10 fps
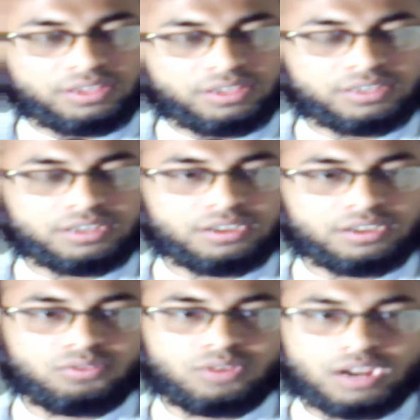কোনো
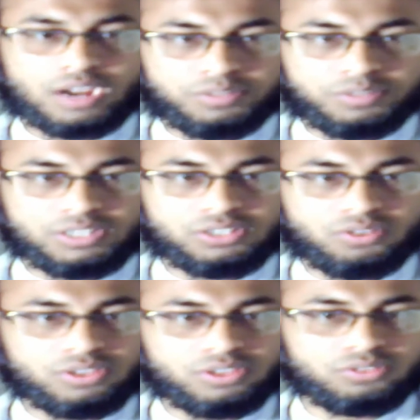খারাপ জিনিস নয়
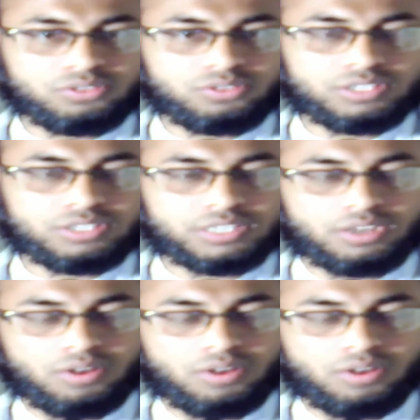যদি সেটা হকের উপরে